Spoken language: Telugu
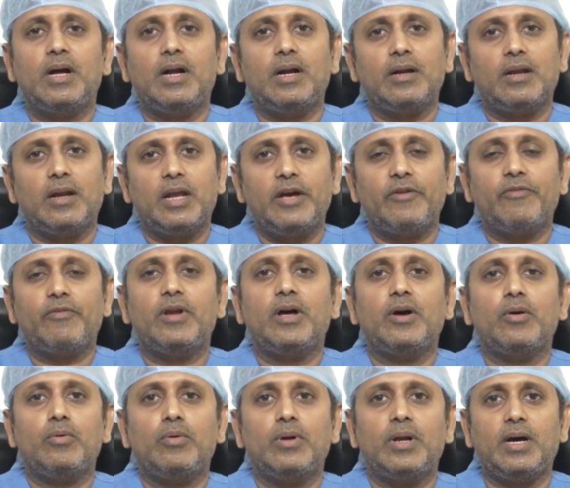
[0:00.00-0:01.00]
అండ్ లైఫ్
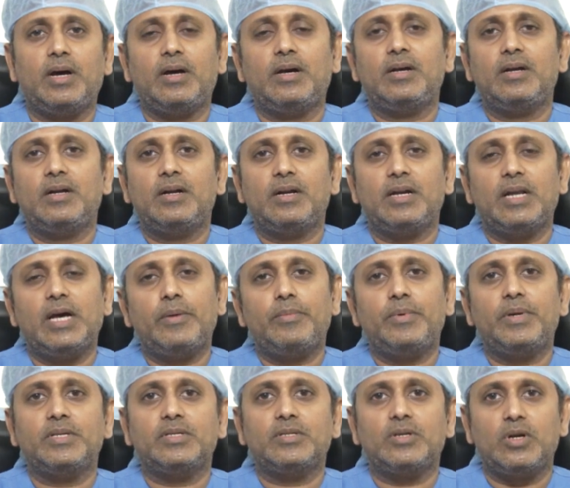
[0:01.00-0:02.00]
లాంగ్ కూడా
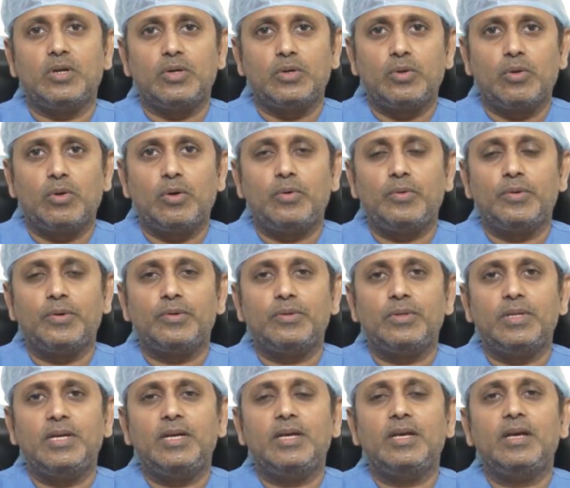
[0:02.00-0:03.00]
డయాబెటీస్ కంట్రోల్లో
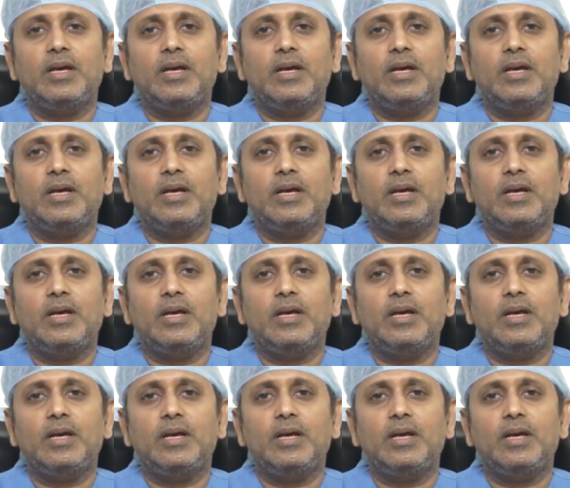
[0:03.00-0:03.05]
ఉంటుంది